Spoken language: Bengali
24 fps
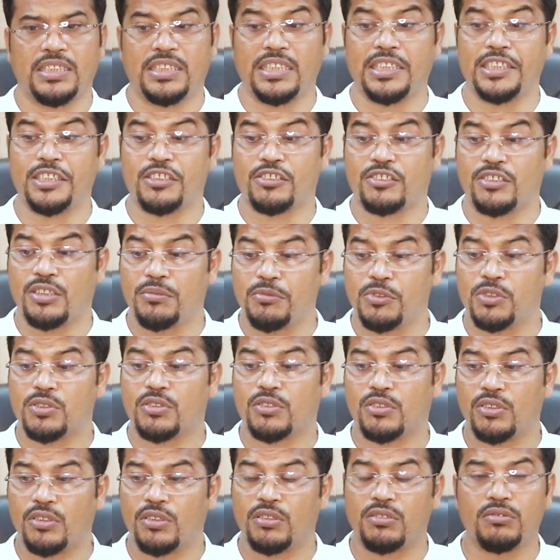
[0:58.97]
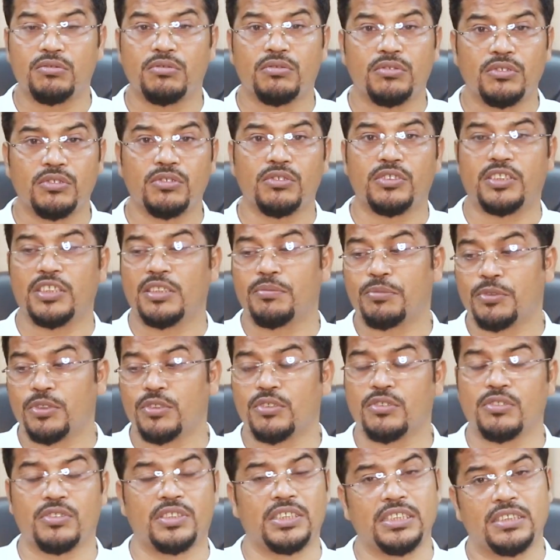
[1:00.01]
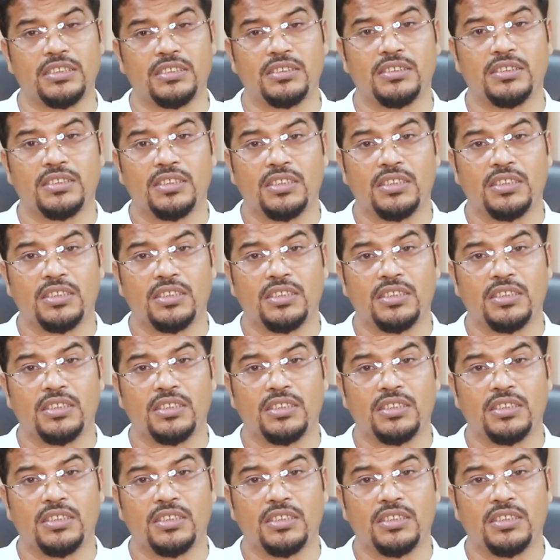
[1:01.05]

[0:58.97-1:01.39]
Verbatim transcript: তাদের সমস্ত উন্নতির প্রগতির